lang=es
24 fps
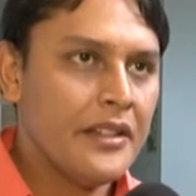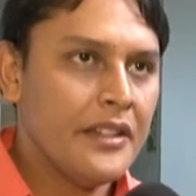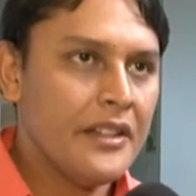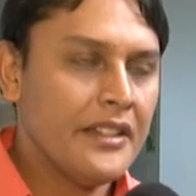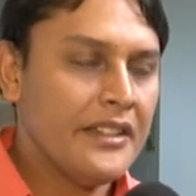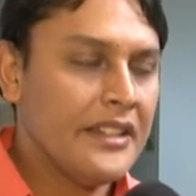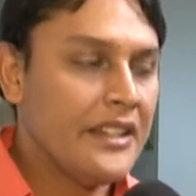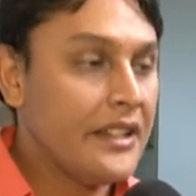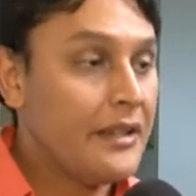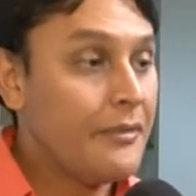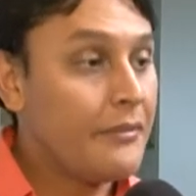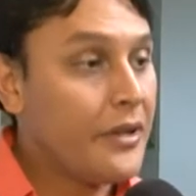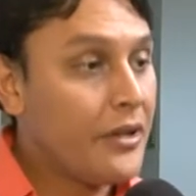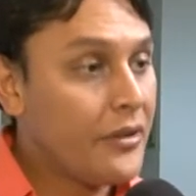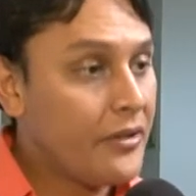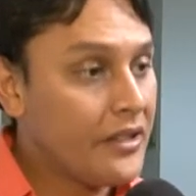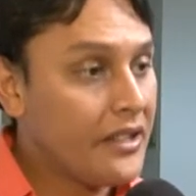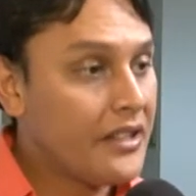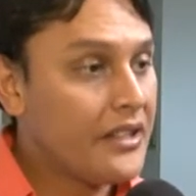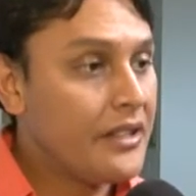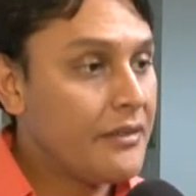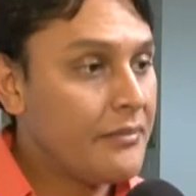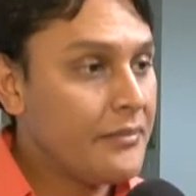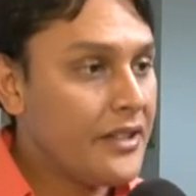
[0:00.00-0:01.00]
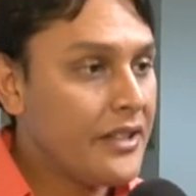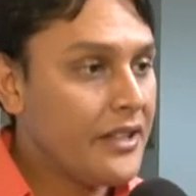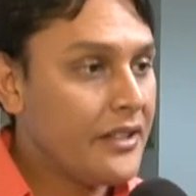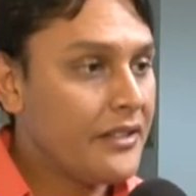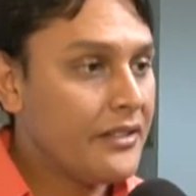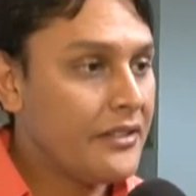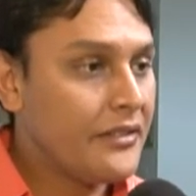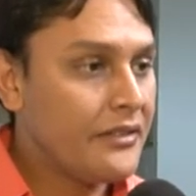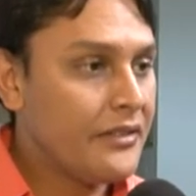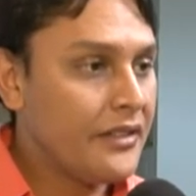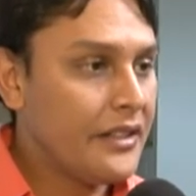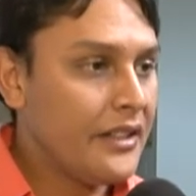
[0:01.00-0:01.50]
que tienen bajo
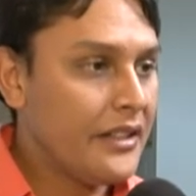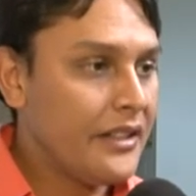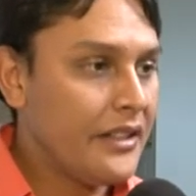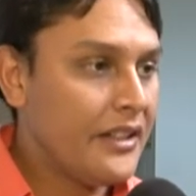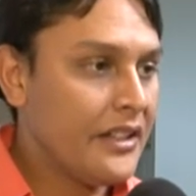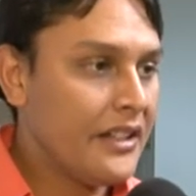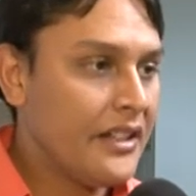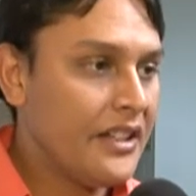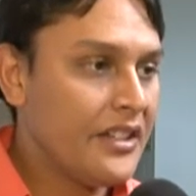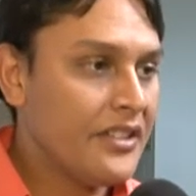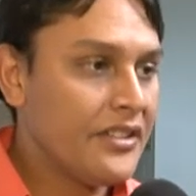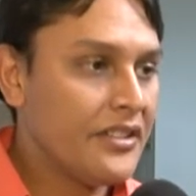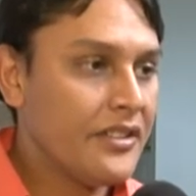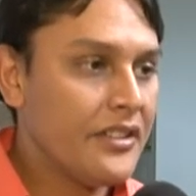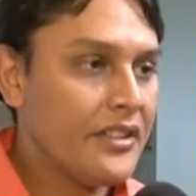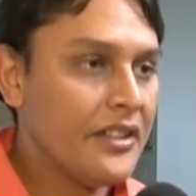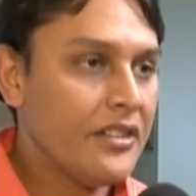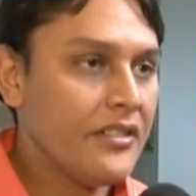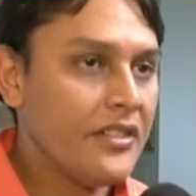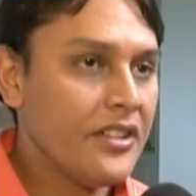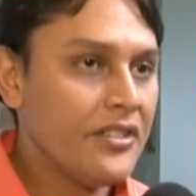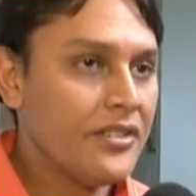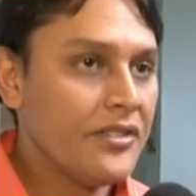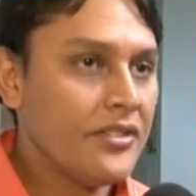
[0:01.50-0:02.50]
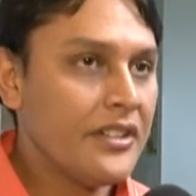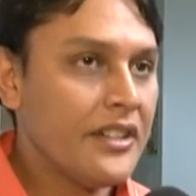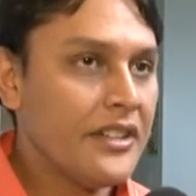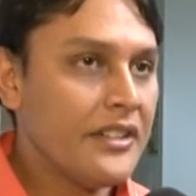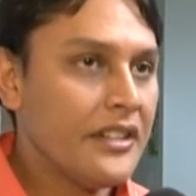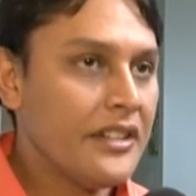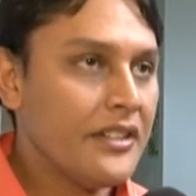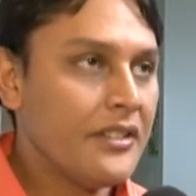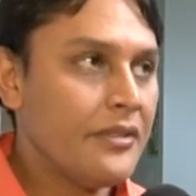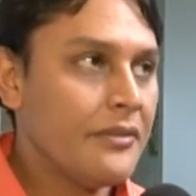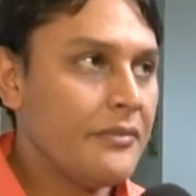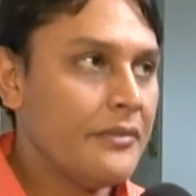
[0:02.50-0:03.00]
rendimiento, en el caso de los
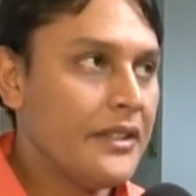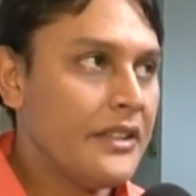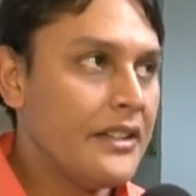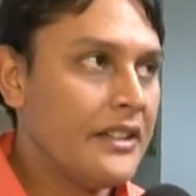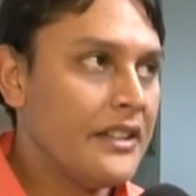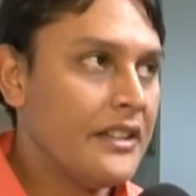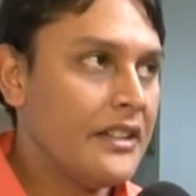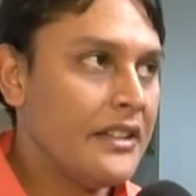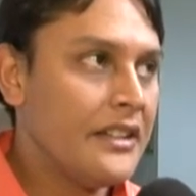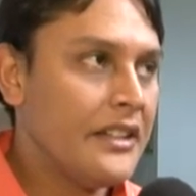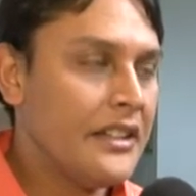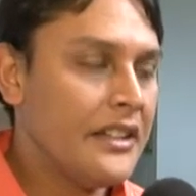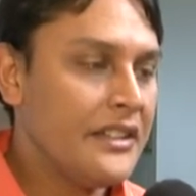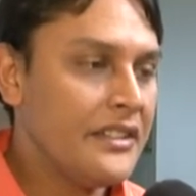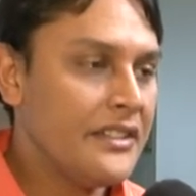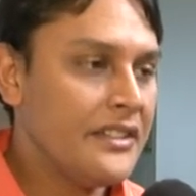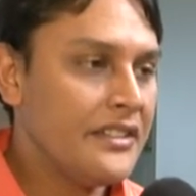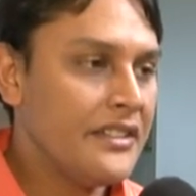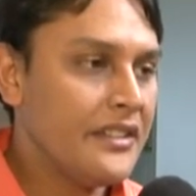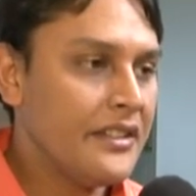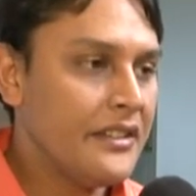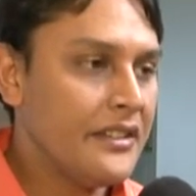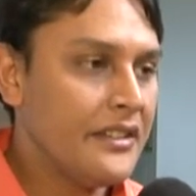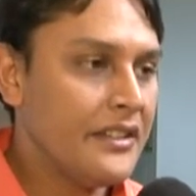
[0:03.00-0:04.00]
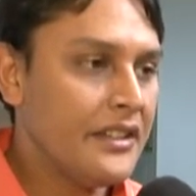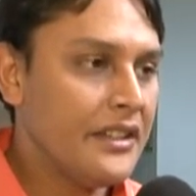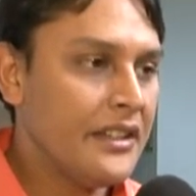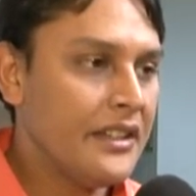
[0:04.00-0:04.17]
estudiantes 2015,